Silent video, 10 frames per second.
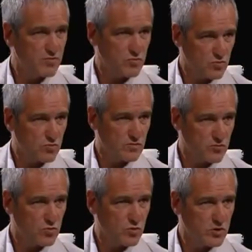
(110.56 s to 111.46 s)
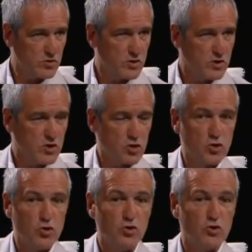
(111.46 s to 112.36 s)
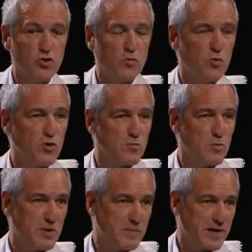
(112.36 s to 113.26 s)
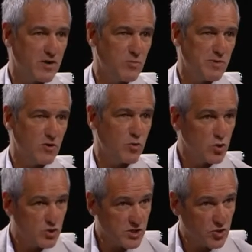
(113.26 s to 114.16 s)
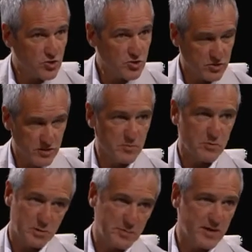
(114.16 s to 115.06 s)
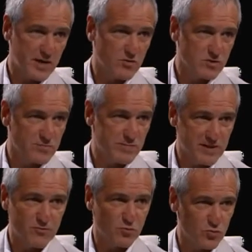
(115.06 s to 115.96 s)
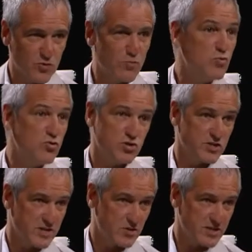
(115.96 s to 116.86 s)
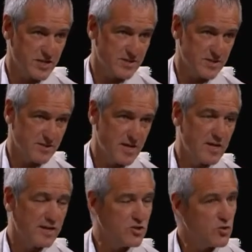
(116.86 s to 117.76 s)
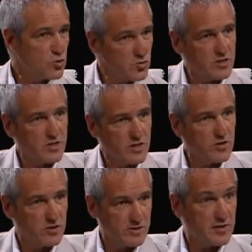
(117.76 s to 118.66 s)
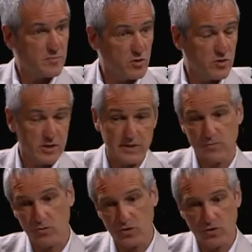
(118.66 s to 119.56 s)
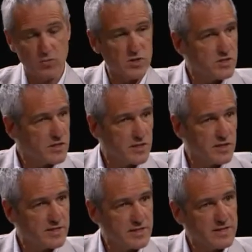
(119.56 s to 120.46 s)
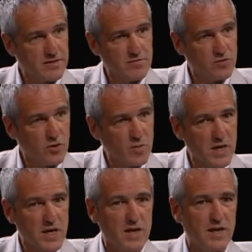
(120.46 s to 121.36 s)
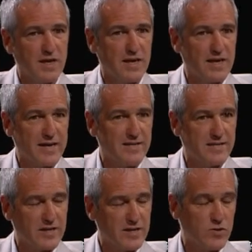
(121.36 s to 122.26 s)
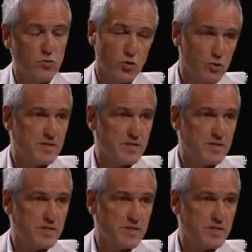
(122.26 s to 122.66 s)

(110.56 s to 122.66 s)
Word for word: el futuro. El futuro no, no podemos prepararnos para cuando llegó, sino que tenemos que prepararnos para el futuro muchos años antes. Y eso es lo que sucede con el transporte. El transporte, como decía el excelente informe, eh, es uno de los